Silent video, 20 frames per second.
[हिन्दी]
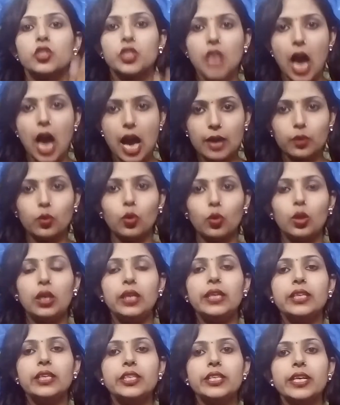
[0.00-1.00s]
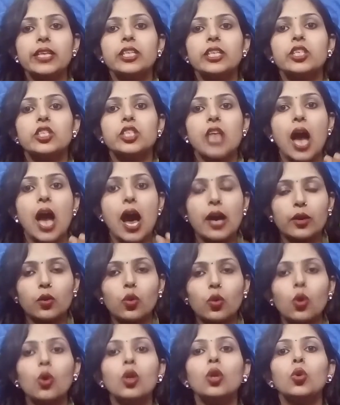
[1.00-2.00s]
चारकोल लीजिए
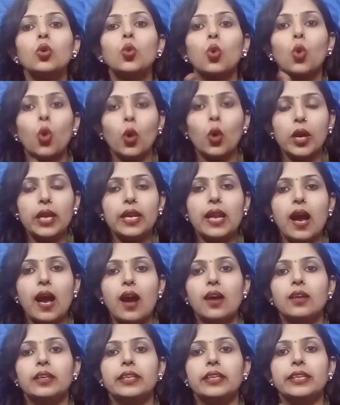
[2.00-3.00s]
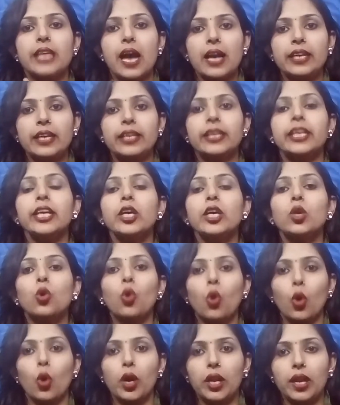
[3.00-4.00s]
चारकोल कोयला यानी कि
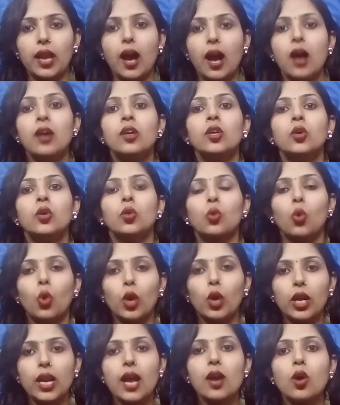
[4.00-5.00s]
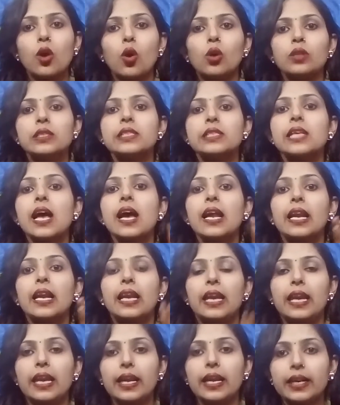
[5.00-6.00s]
कोयला कोयला कौन सा
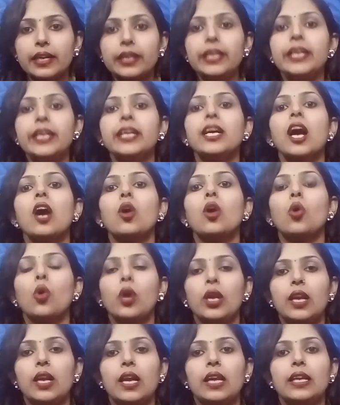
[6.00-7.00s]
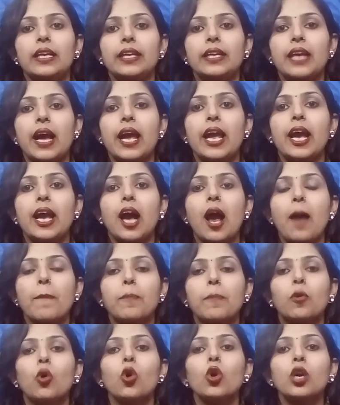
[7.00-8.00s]
लकड़ी का कोयला लेना है
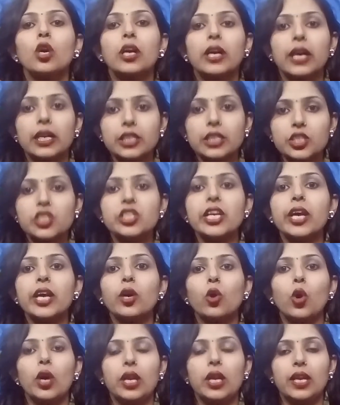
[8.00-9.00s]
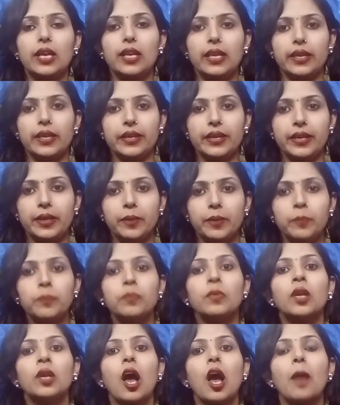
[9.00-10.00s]
आपको कच्चे कोयले लेने हैं
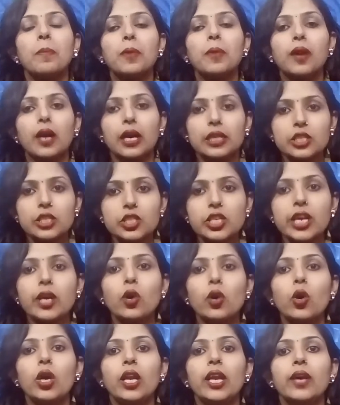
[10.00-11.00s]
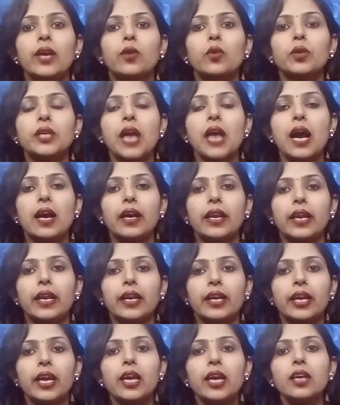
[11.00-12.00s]
अब कच्चे कोयले को क्या
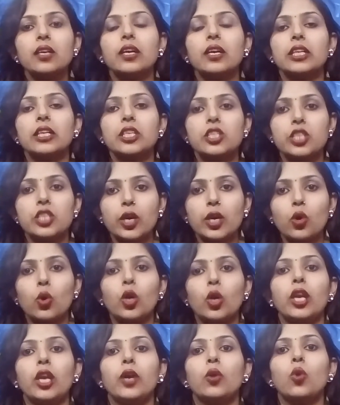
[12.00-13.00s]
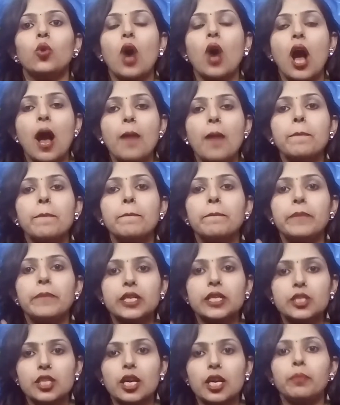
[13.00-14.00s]
करेंगे कच्चे कोयले को आप
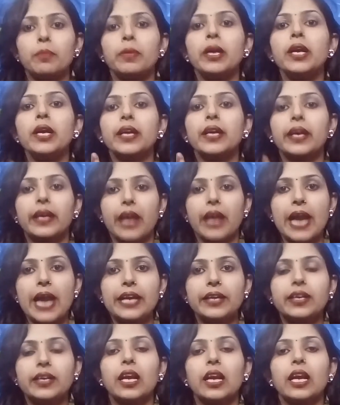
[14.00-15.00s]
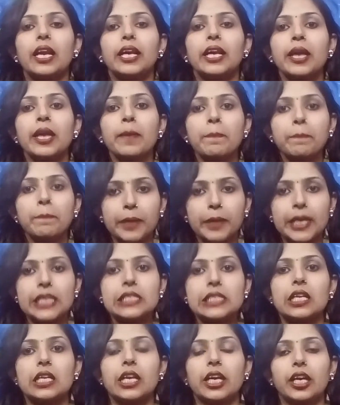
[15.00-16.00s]
मिक्सर में ग्राइंड कर लेंगे
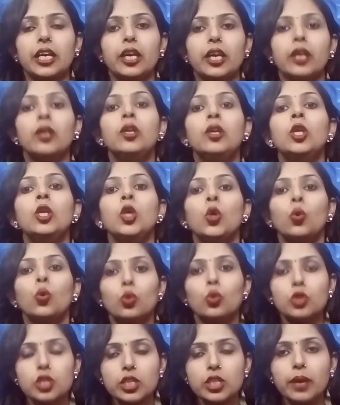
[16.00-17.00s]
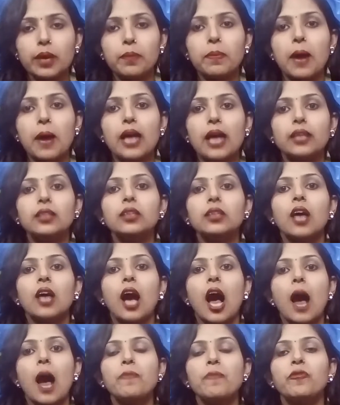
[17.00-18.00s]
पीस लेंगे उसके बाद
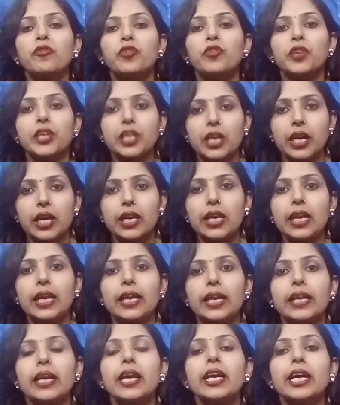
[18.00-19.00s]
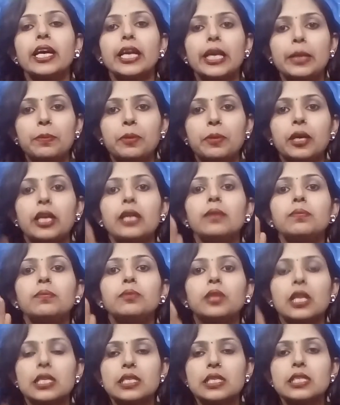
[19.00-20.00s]
आप फिटकरी लेंगे करीब
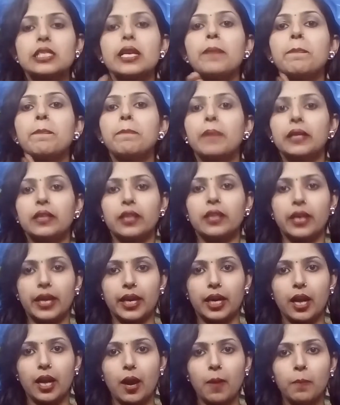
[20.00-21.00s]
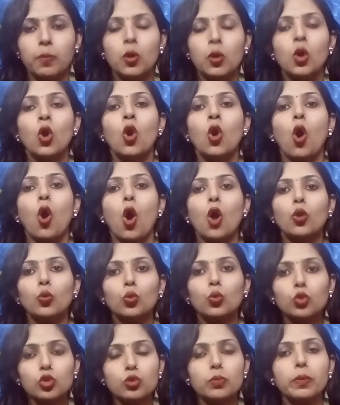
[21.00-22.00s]
करीब 10 से 15 ग्राम और
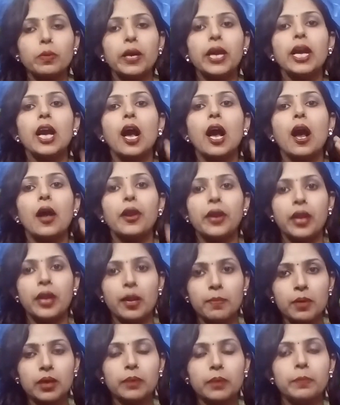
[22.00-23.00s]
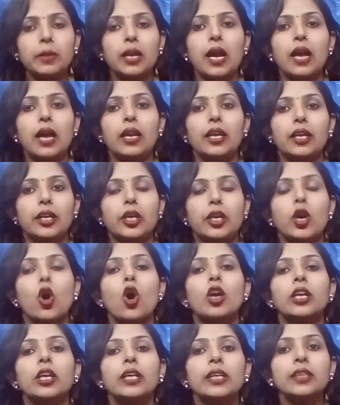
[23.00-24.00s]
उसमें नमक मिला लेंगे
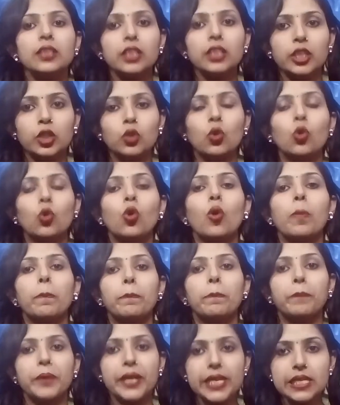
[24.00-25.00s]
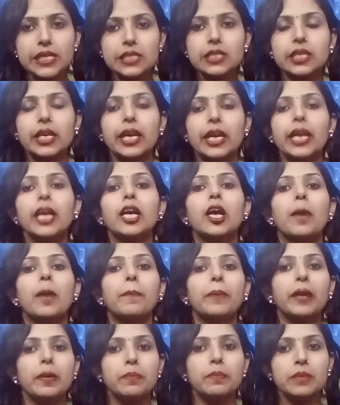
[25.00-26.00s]
और इन तीनों को पीस के
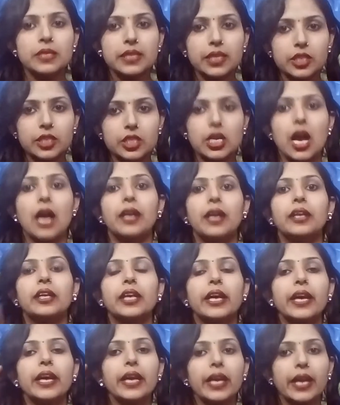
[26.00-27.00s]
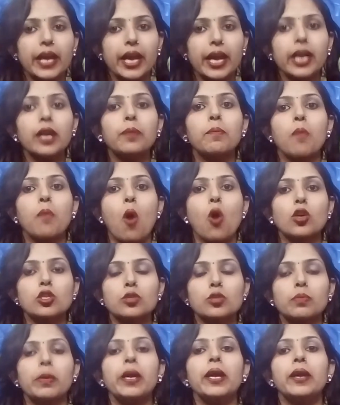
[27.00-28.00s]
कपड़े में से छान के एक
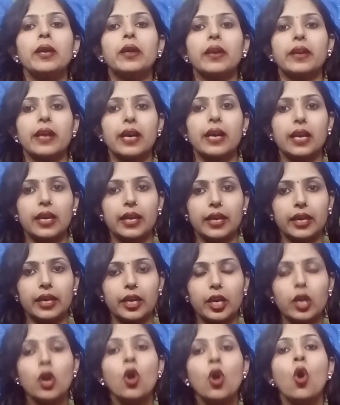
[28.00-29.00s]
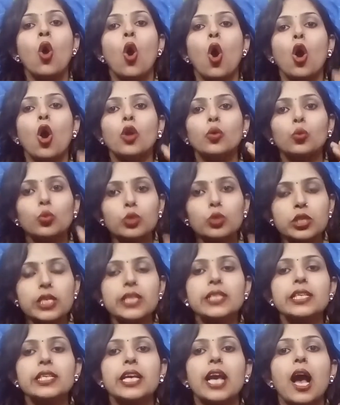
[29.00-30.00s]
बॉक्स में रख लेंगे और
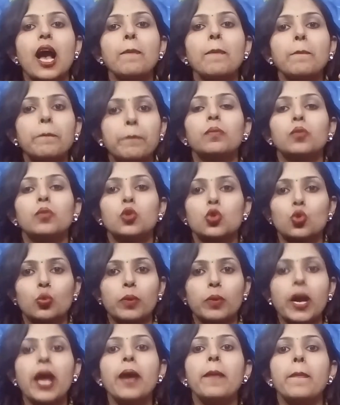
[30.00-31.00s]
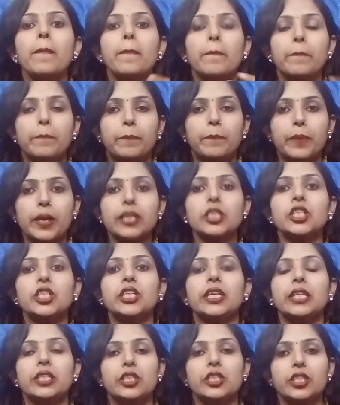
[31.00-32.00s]
उसी से आप सुबह ब्रश
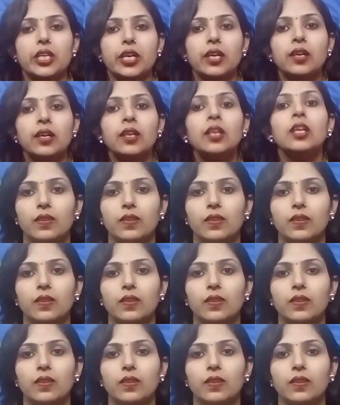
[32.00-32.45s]
कीजिए